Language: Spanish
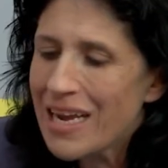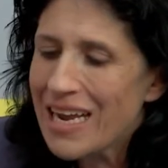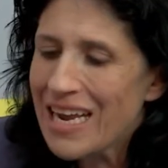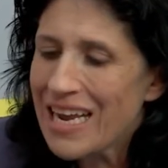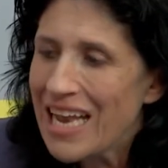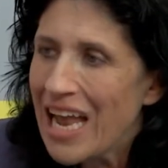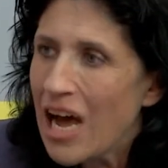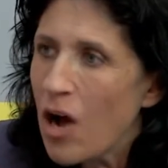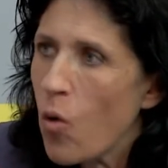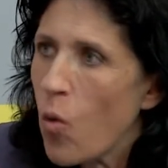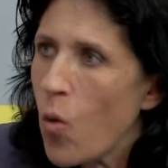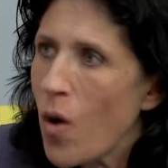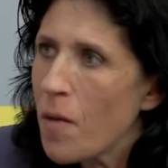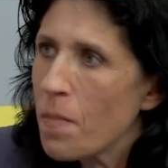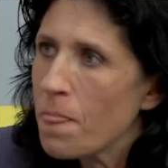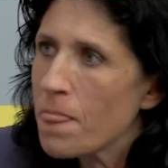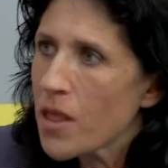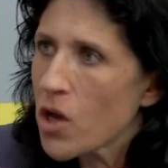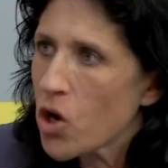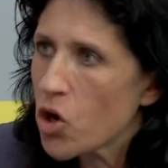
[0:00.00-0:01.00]
el
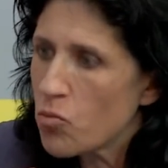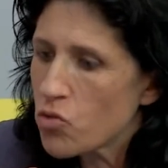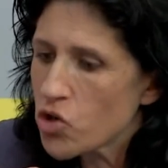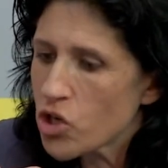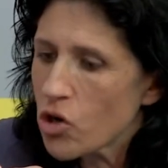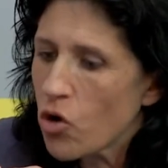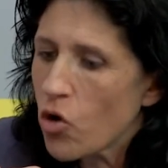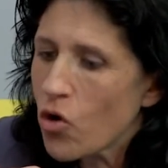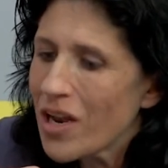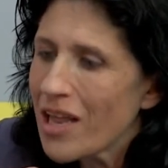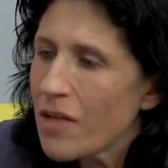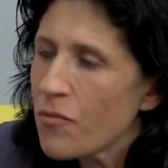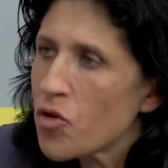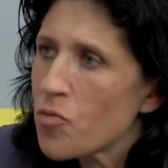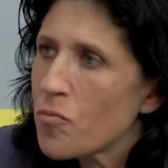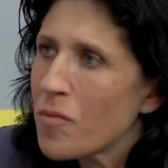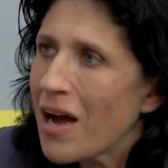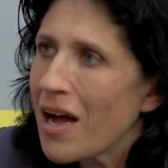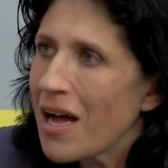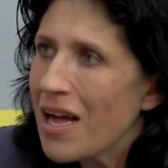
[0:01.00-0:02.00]
agua, como se congela de
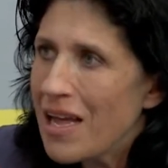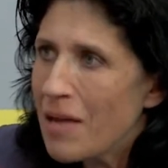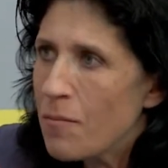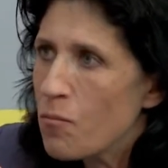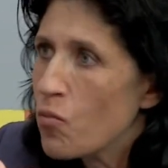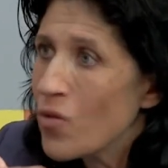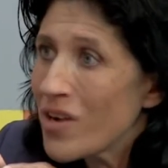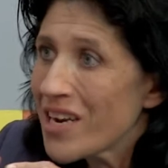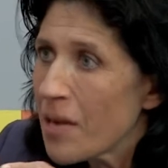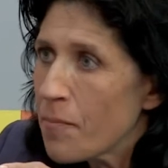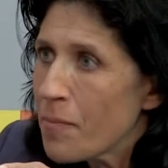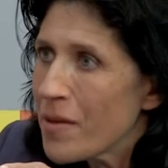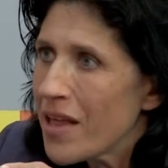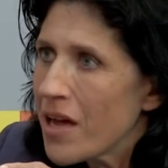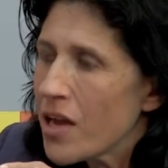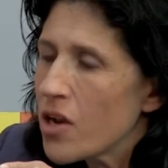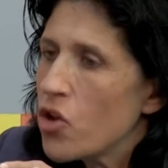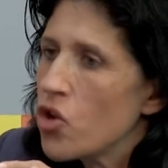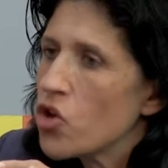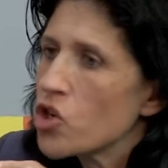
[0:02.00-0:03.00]
forma muy
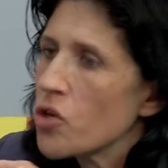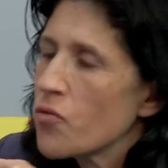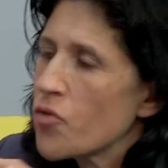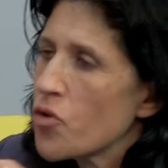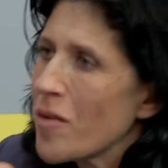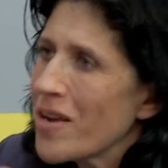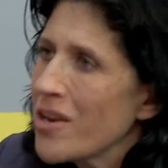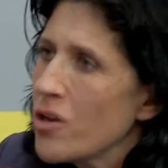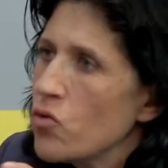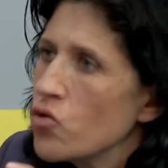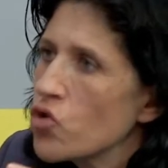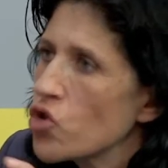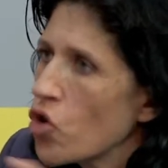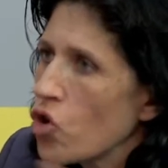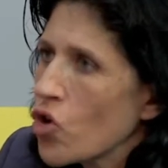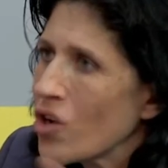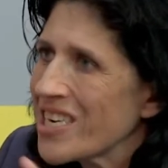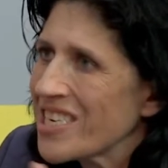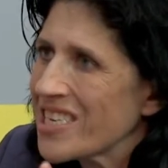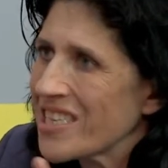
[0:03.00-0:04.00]
rápida, no se forma ni un
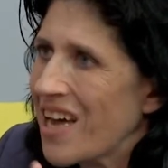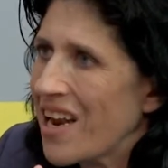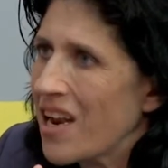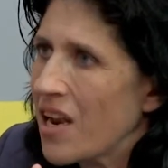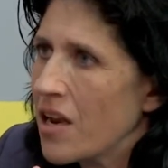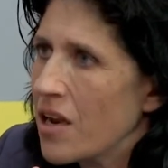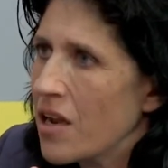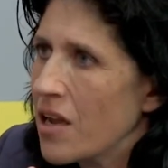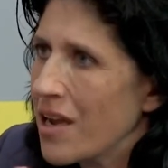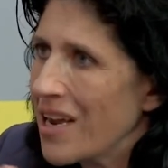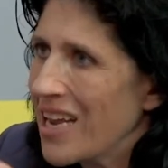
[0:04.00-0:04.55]
solo cristal.